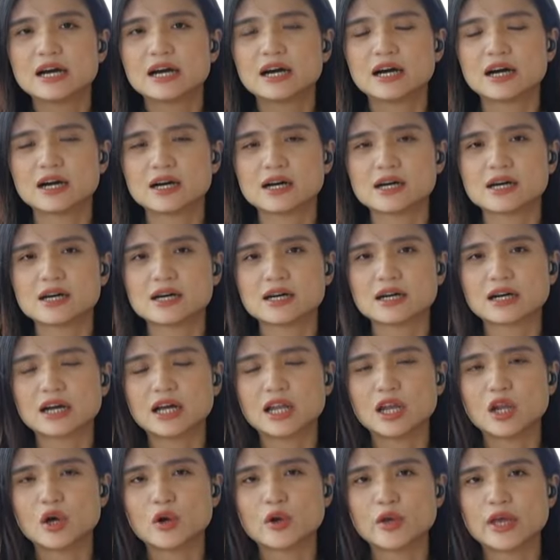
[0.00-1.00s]
e,
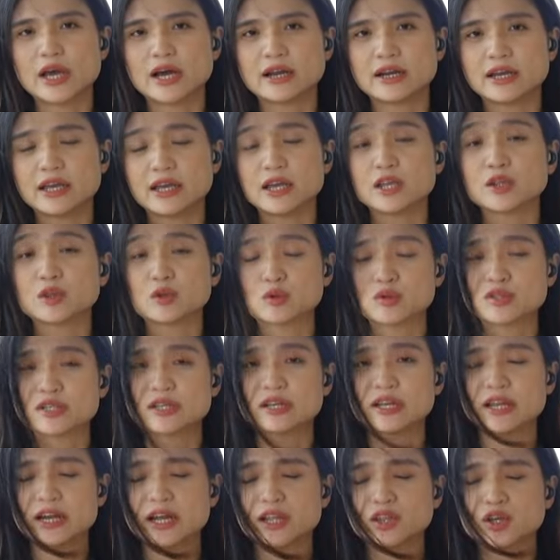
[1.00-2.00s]
kalau yang dihitung
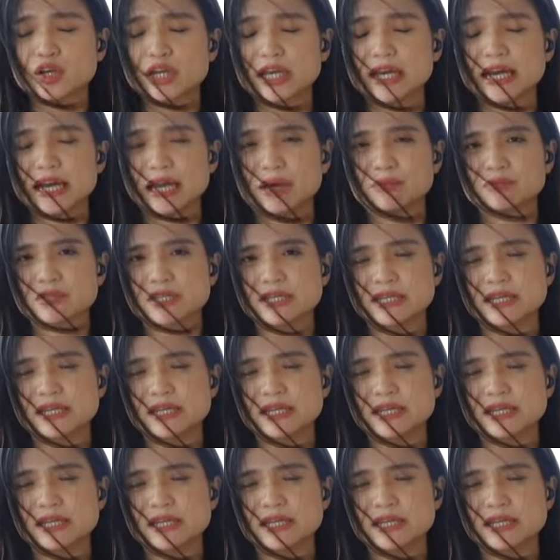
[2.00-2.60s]
sendiri atau diklaim